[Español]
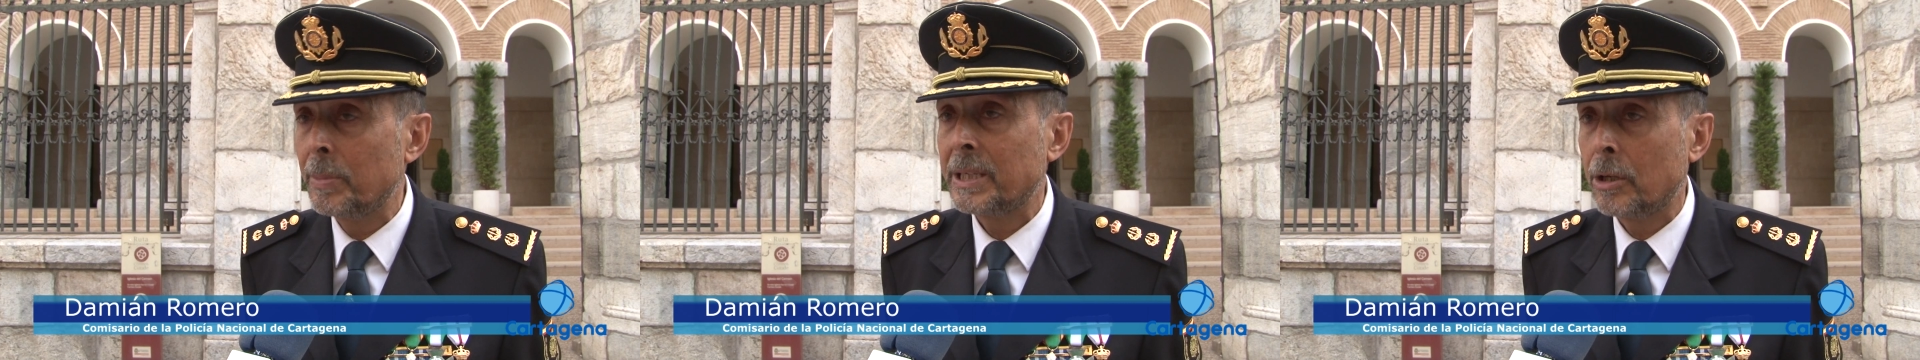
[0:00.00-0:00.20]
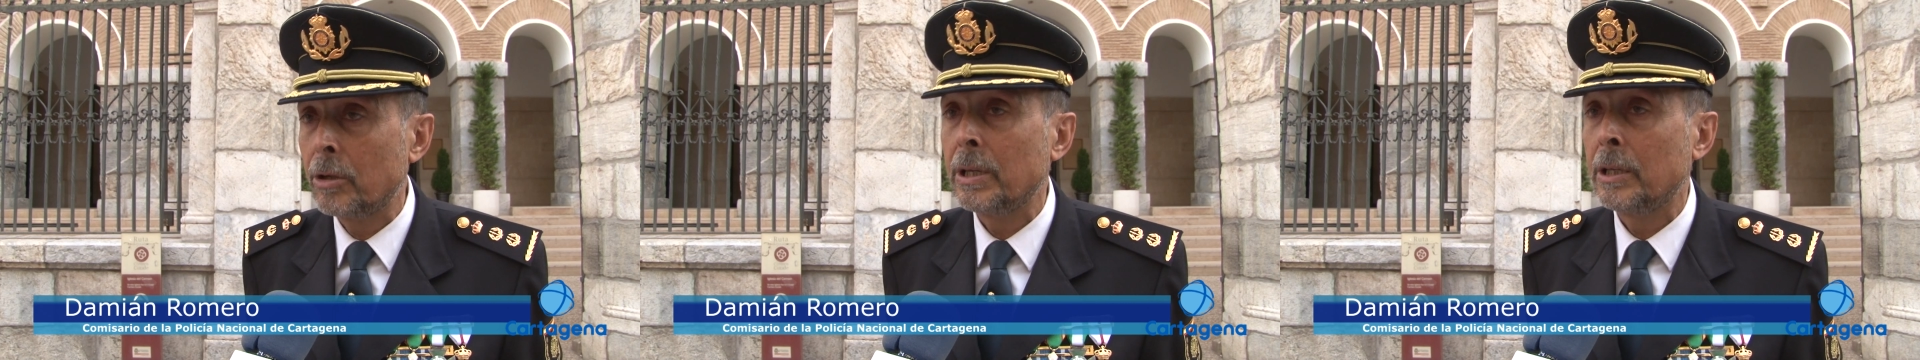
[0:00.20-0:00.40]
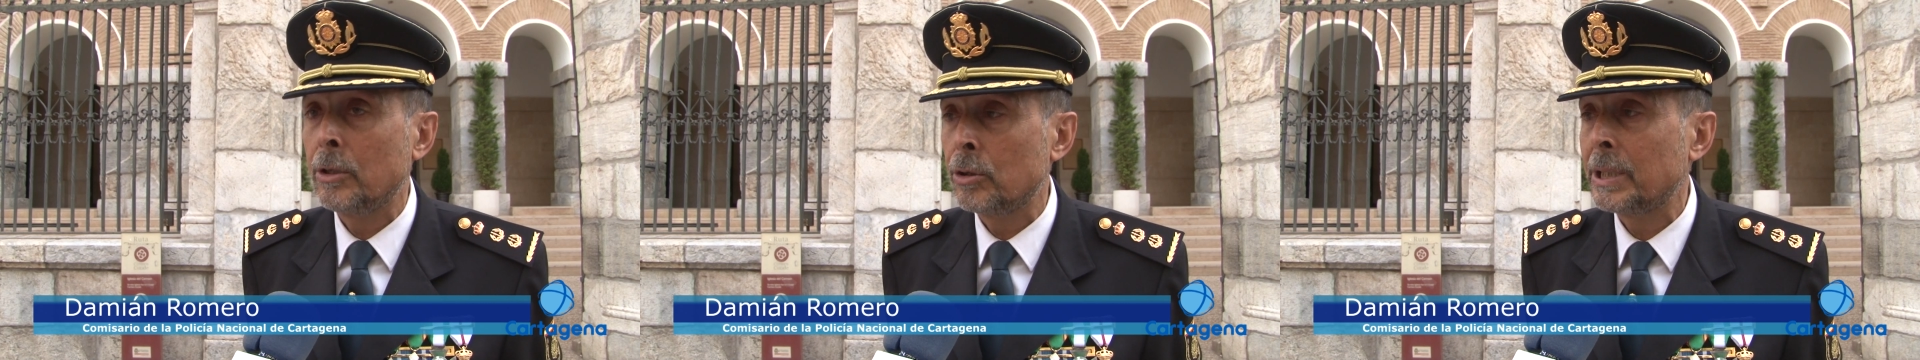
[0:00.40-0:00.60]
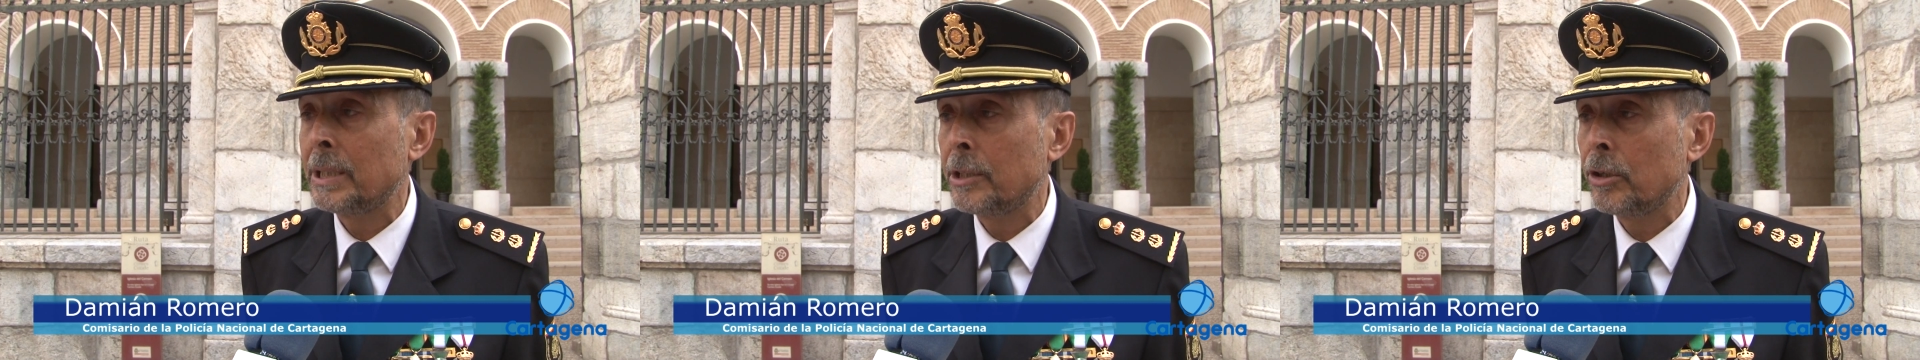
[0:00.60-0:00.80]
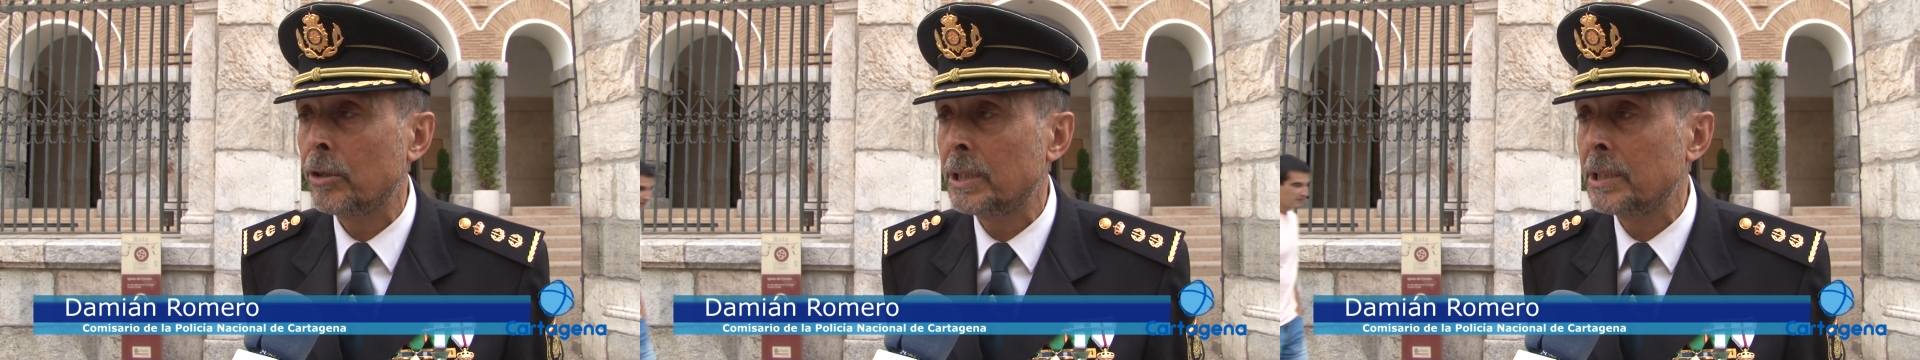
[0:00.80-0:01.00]
pasado y años
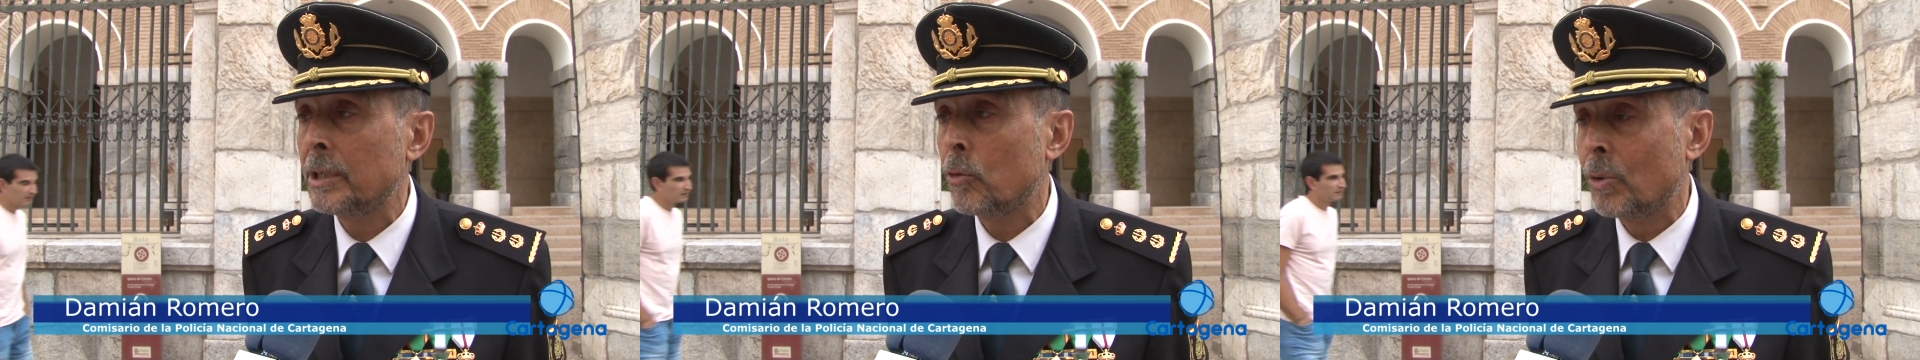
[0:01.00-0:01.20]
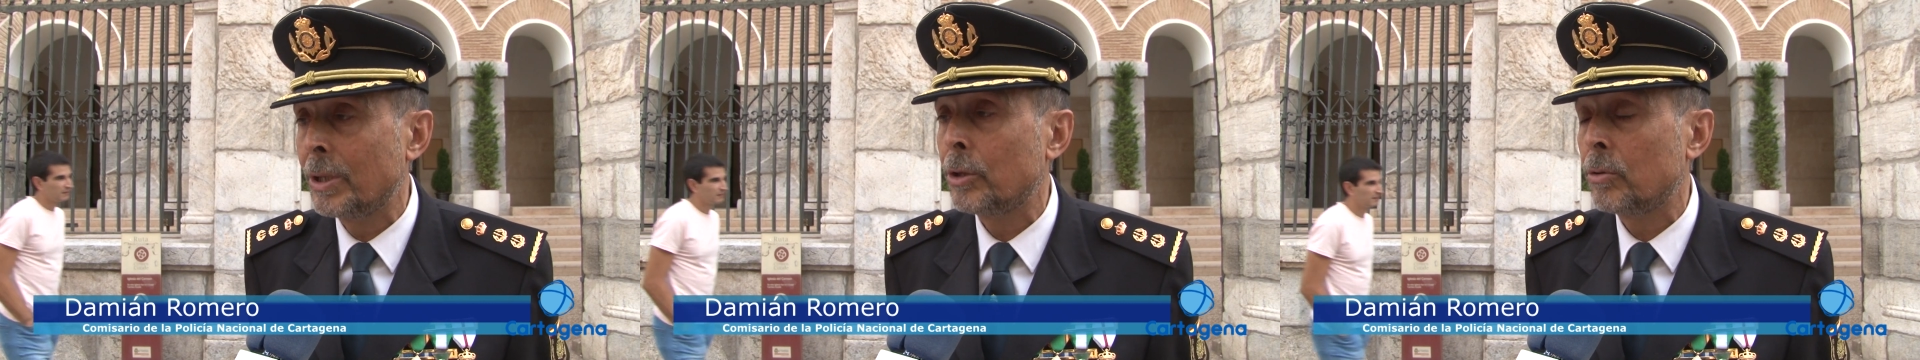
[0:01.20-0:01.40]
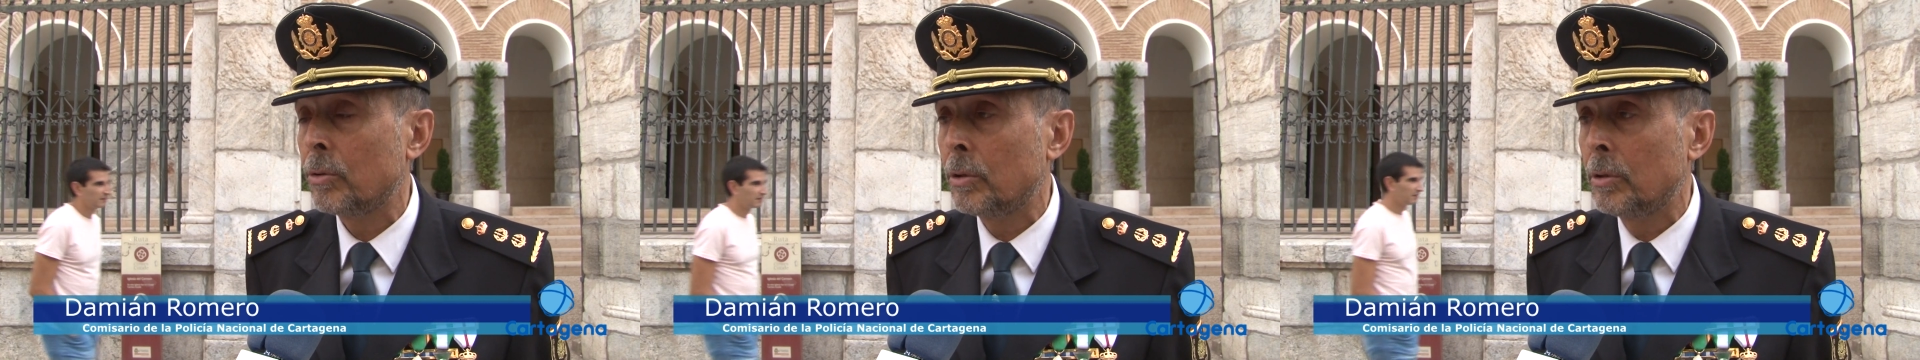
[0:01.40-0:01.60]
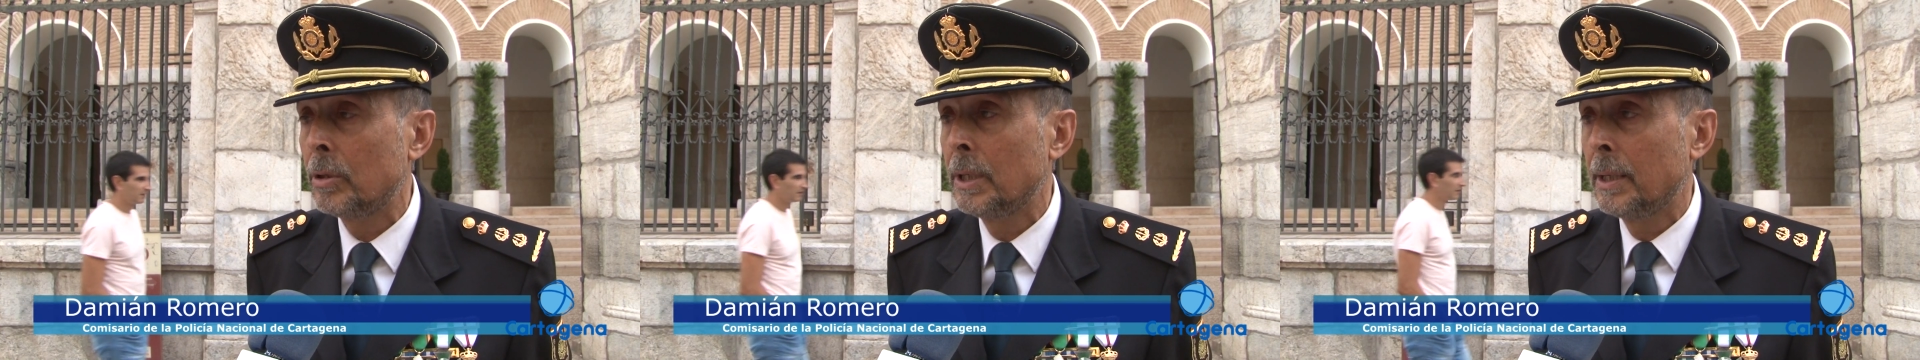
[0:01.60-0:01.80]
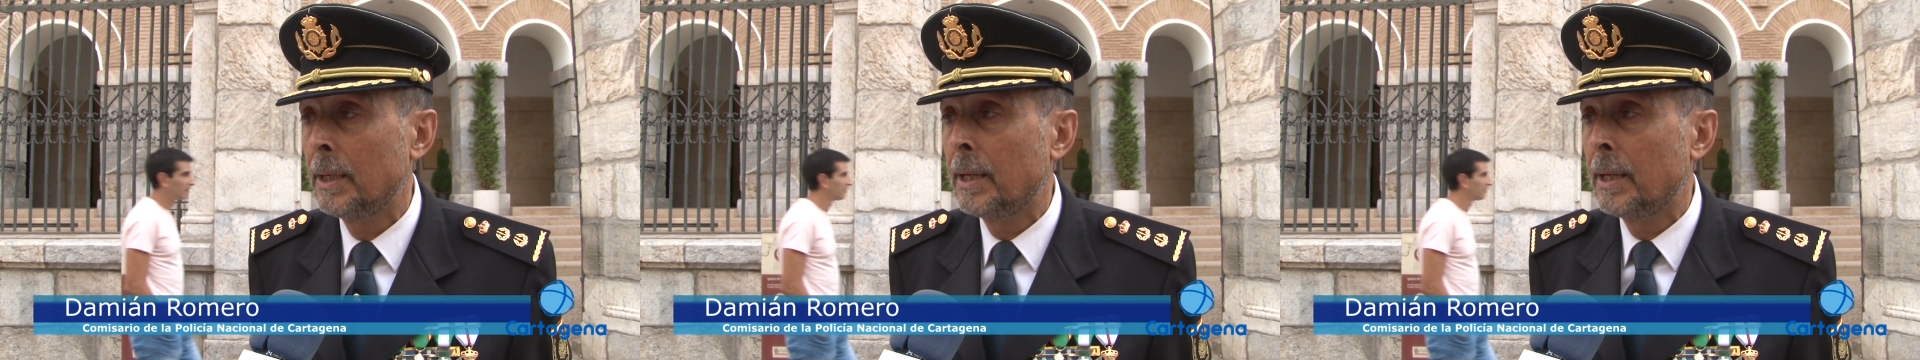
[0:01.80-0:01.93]
anteriores en cuanto